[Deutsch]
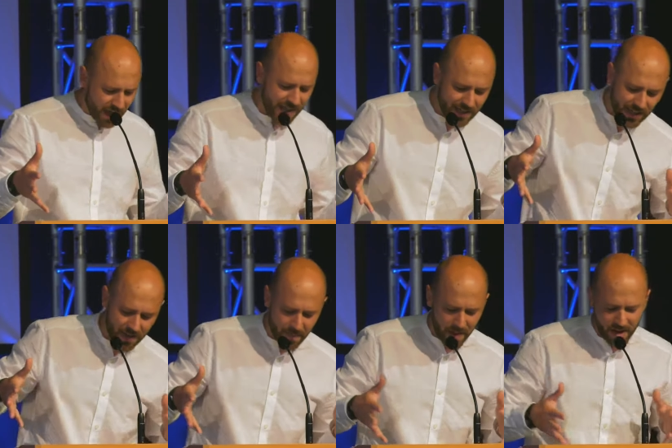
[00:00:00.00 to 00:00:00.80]
der
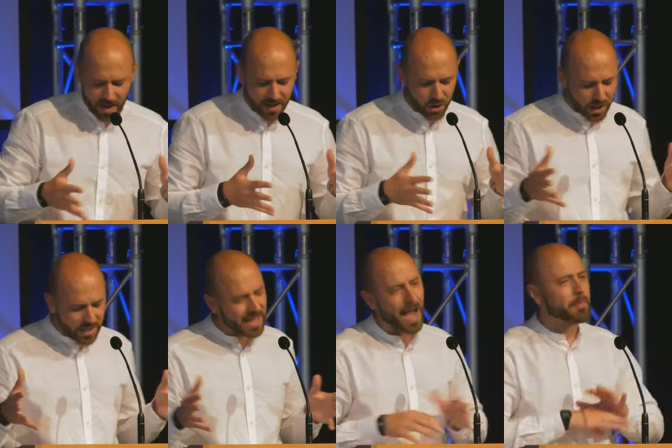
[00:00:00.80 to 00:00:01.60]
Lieder, eine
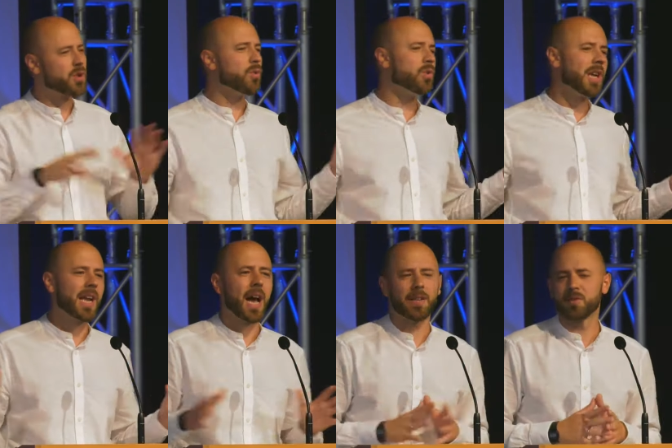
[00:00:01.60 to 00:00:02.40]
Stelle, die absolut
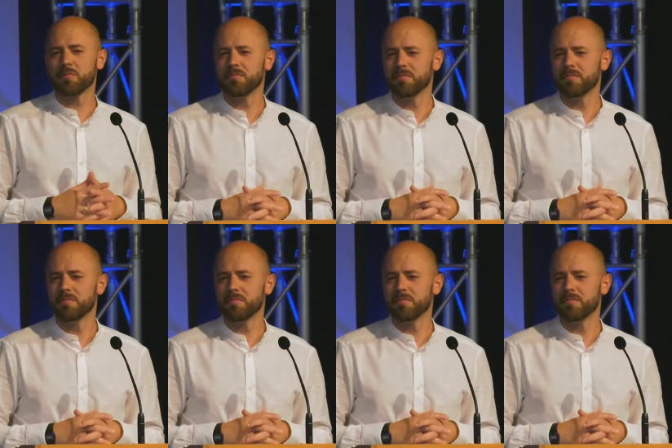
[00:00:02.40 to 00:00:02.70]
klar ist.